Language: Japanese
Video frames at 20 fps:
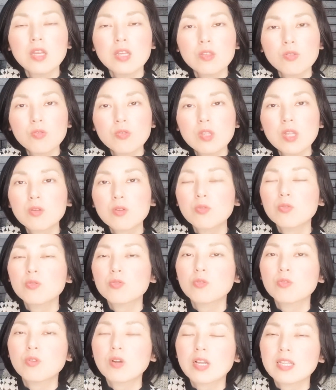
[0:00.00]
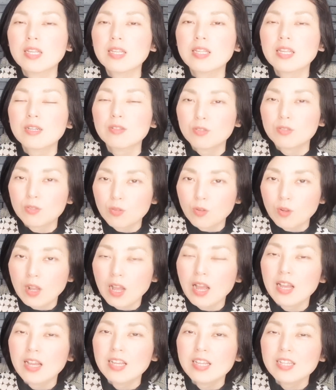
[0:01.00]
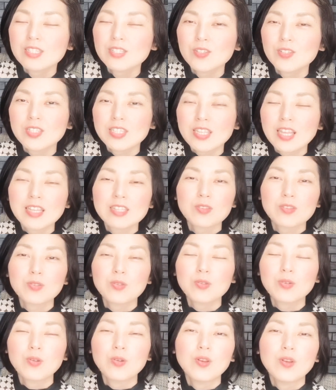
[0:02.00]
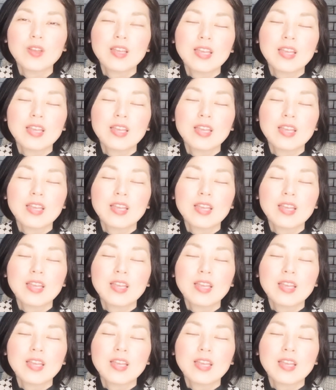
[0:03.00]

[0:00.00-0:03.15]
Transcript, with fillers: どんな行動が出てくるのかそしてその、